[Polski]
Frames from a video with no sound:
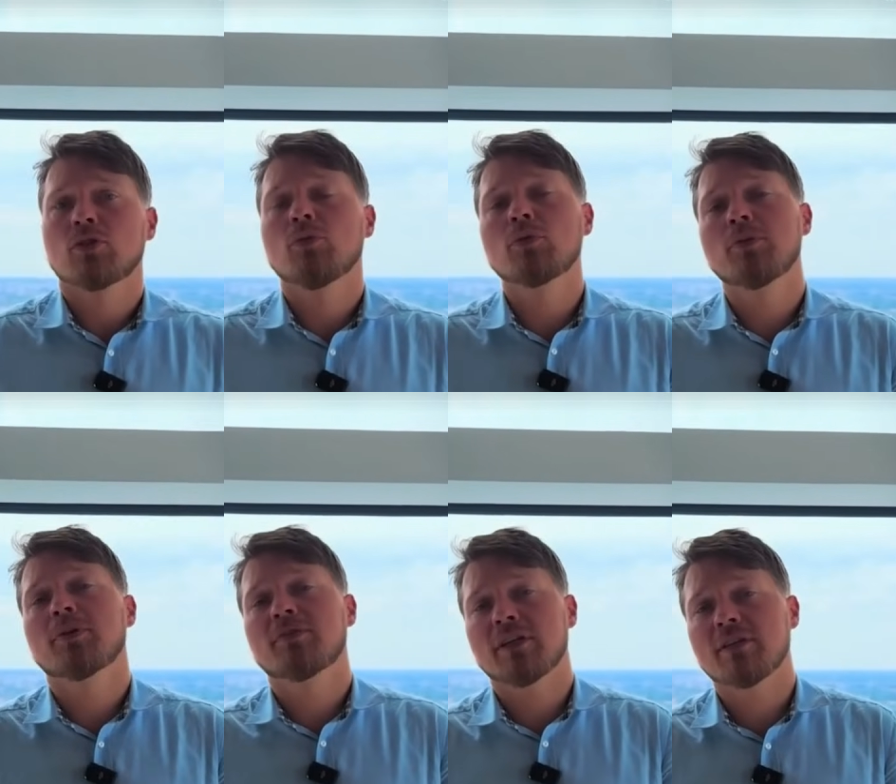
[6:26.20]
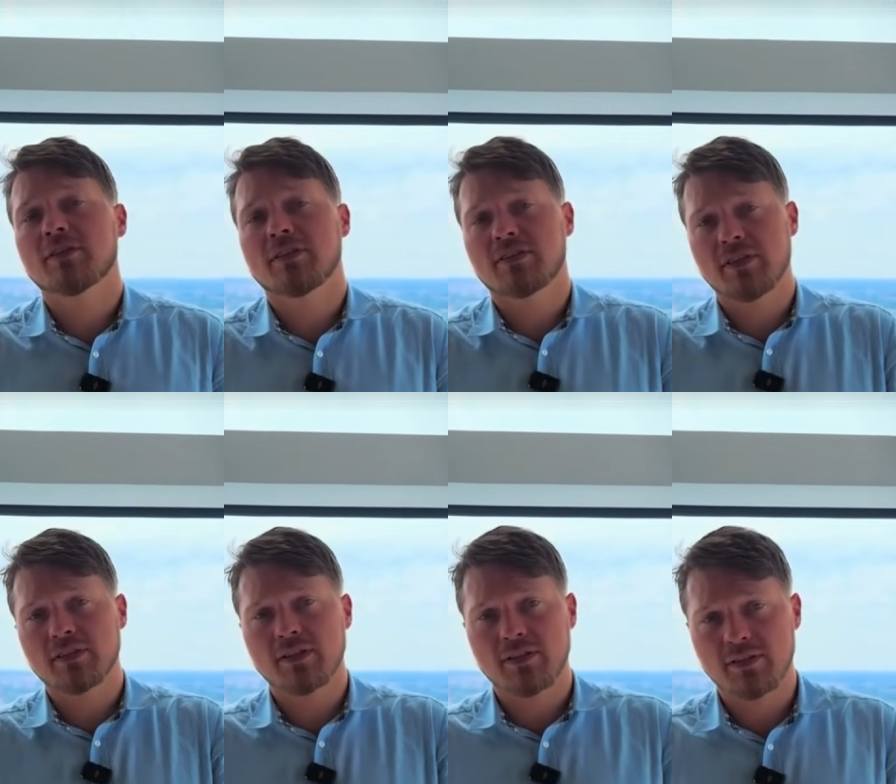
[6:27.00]
to mógłbym je wynająć za
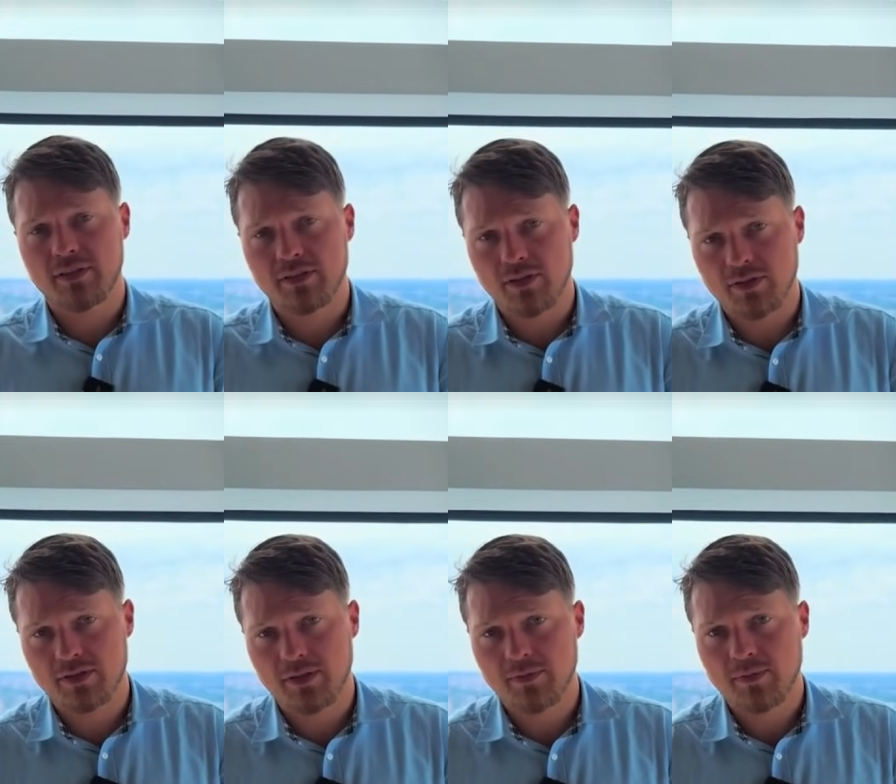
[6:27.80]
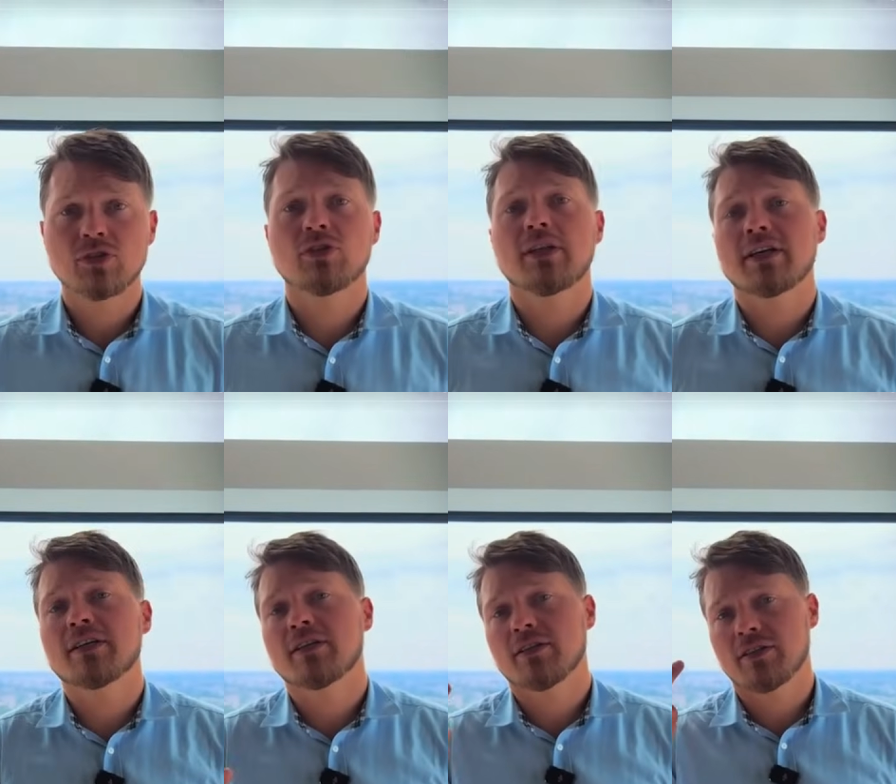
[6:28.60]
400 tysięcy rocznie. To
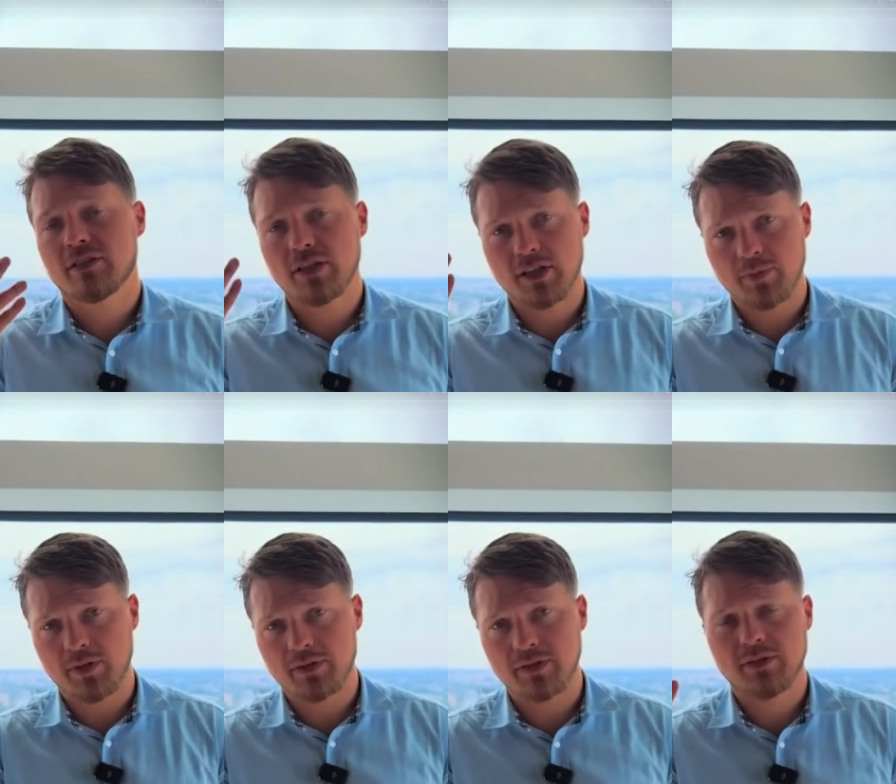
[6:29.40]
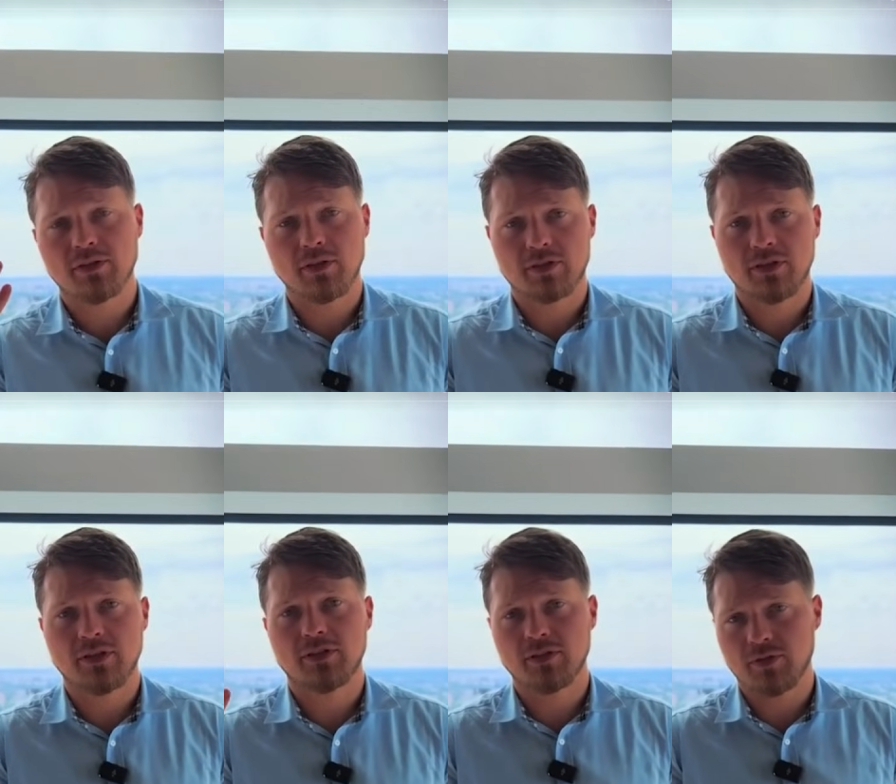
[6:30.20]
daje 4%
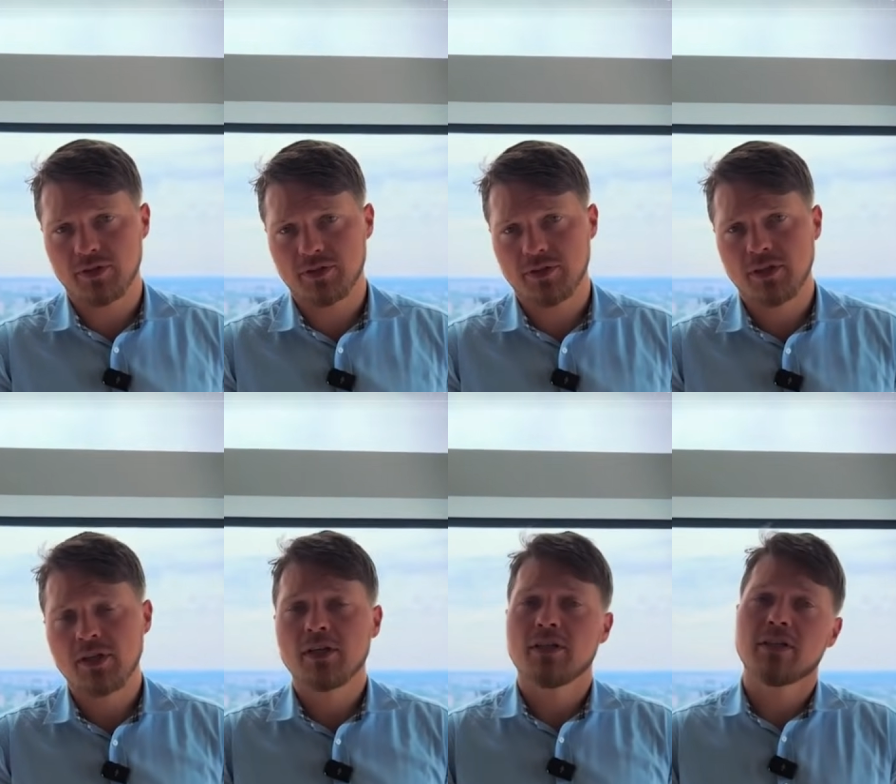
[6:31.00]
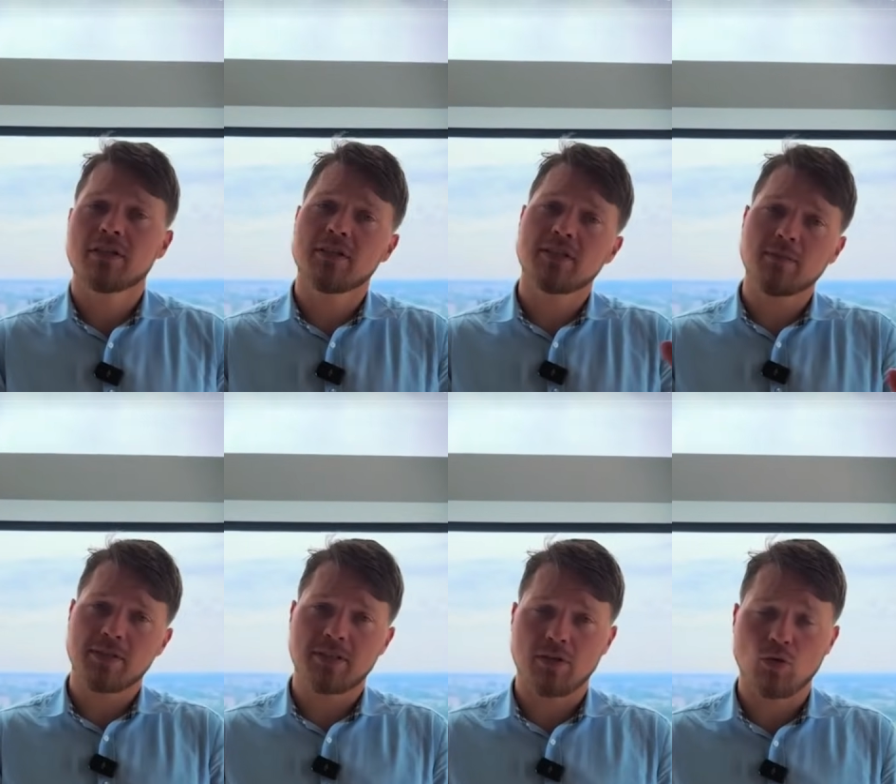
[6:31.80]
rocznie rentowności. Jeżeli
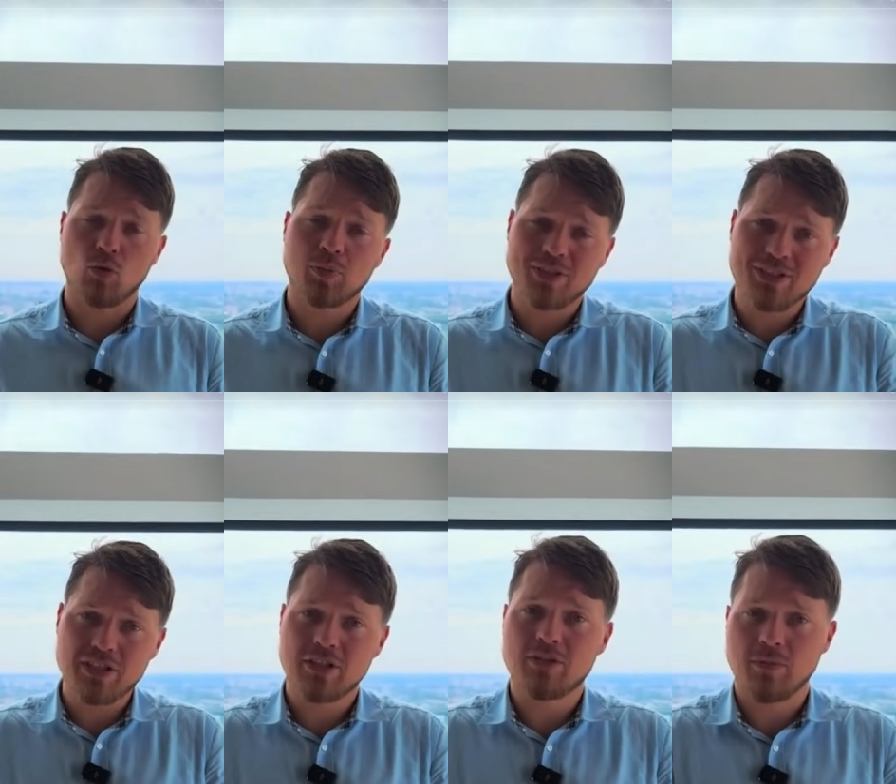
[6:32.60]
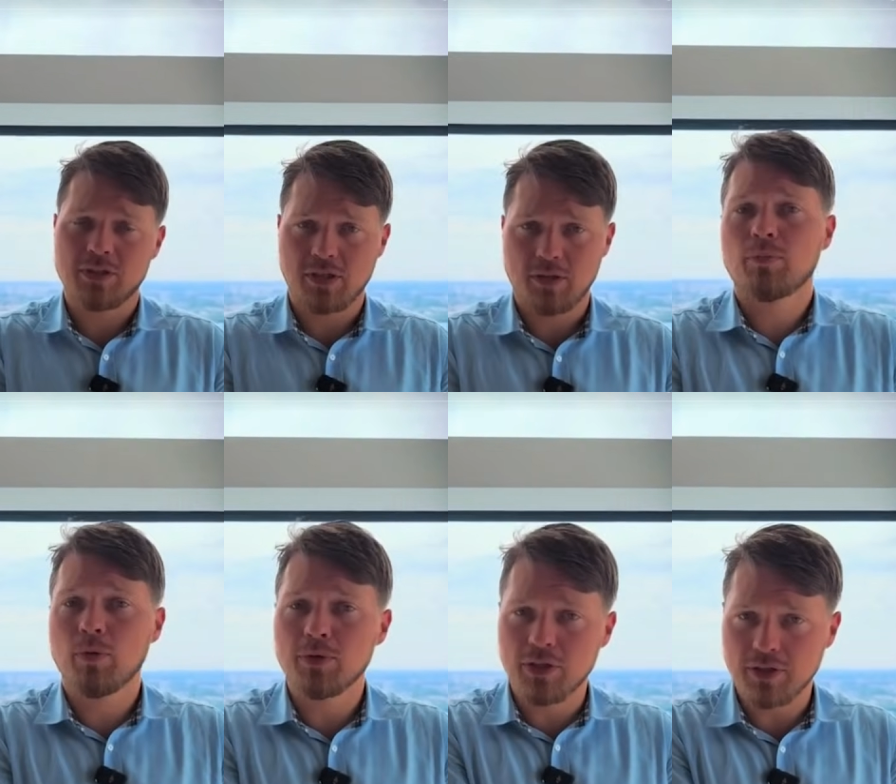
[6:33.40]
zamiast tego kupię 10 mieszkań
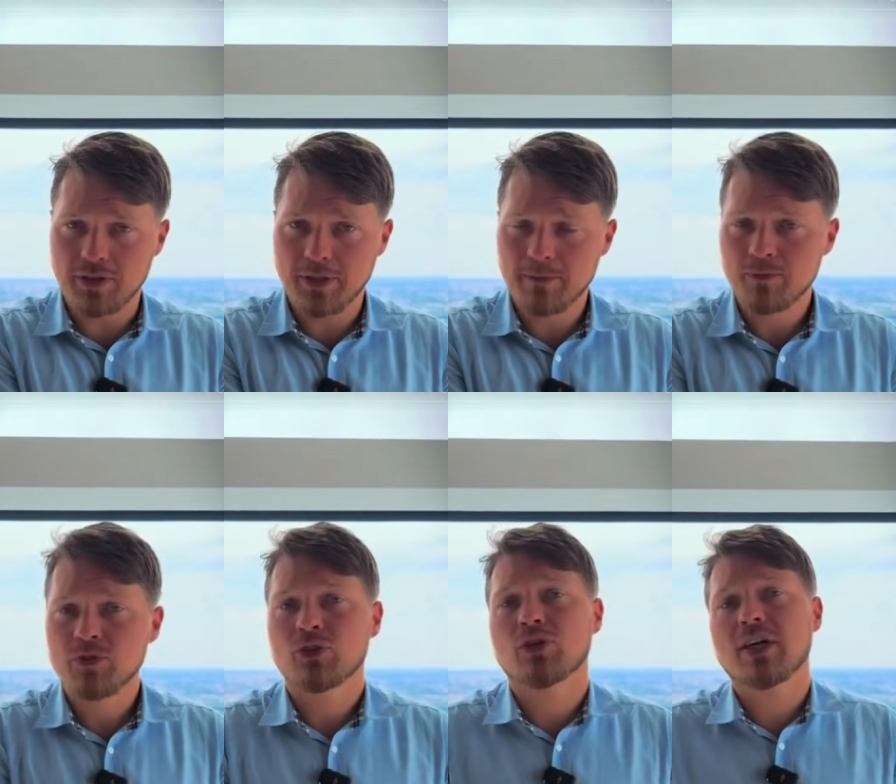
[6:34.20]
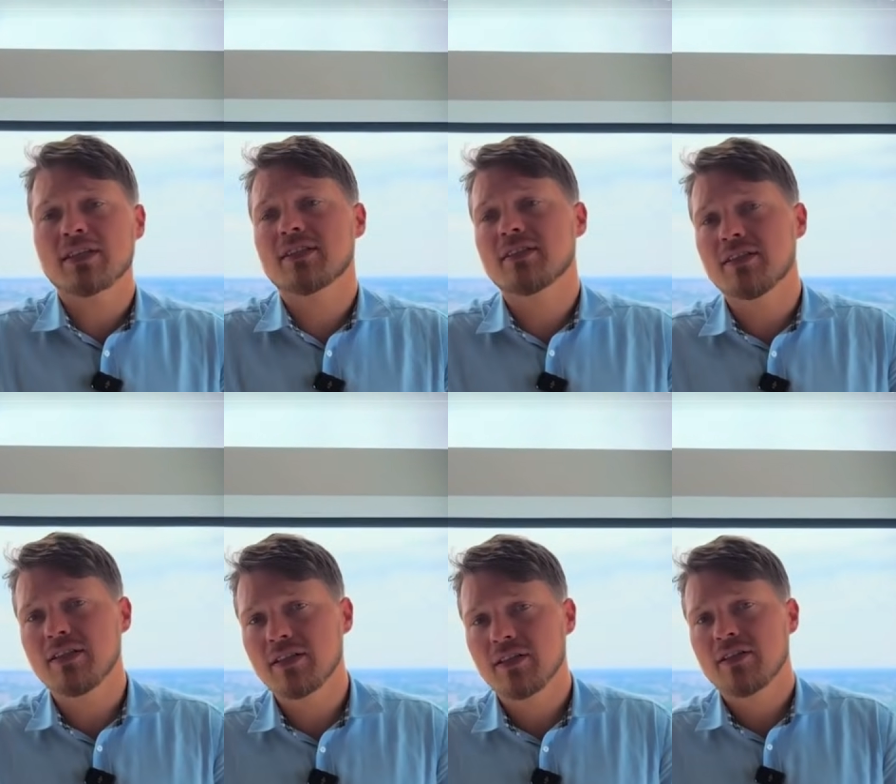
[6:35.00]
po milionie, to każde z
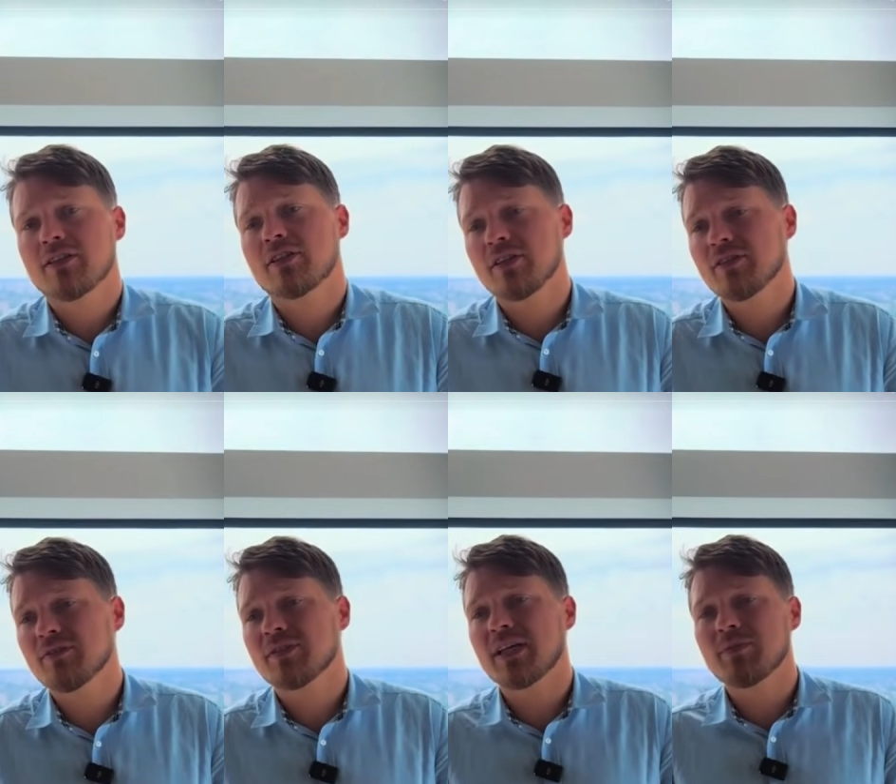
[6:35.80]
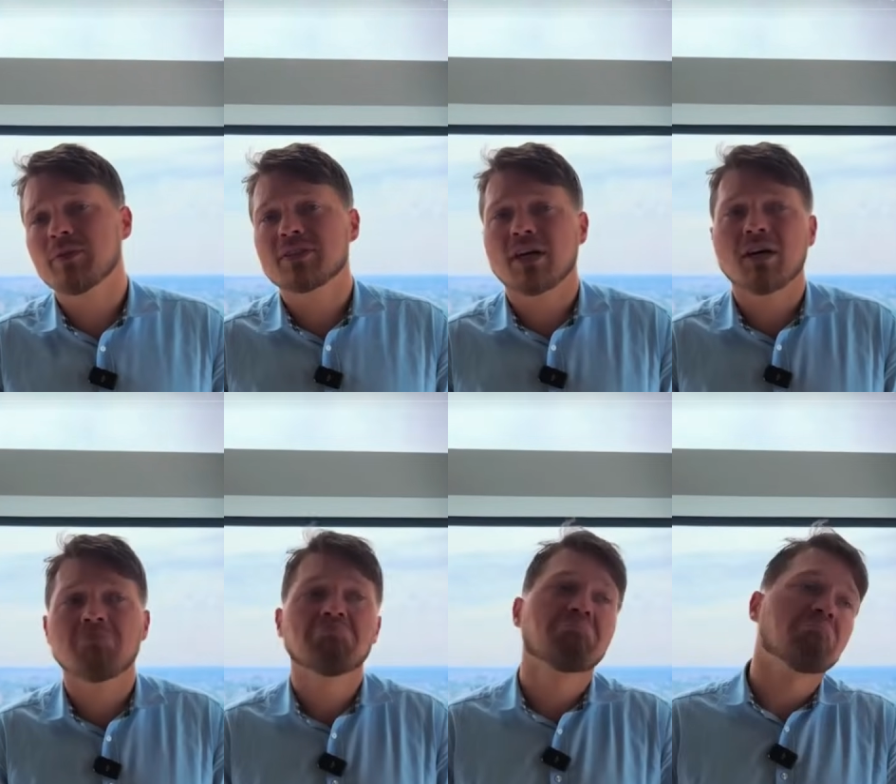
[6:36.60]
nich średnio wynajmę za